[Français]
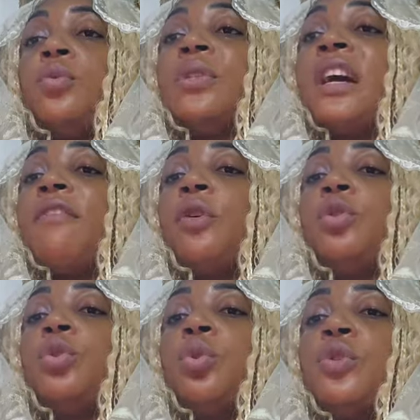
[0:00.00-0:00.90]
Nous
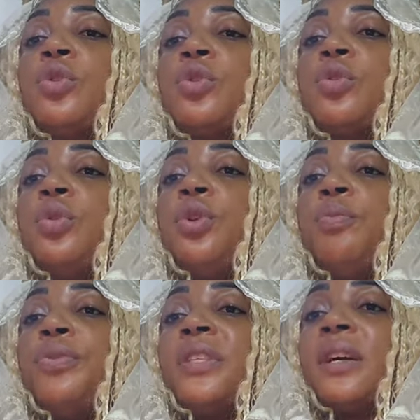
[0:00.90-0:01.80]
avons tous une
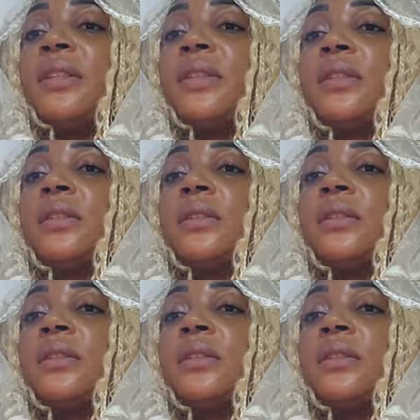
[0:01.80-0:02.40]
puissance.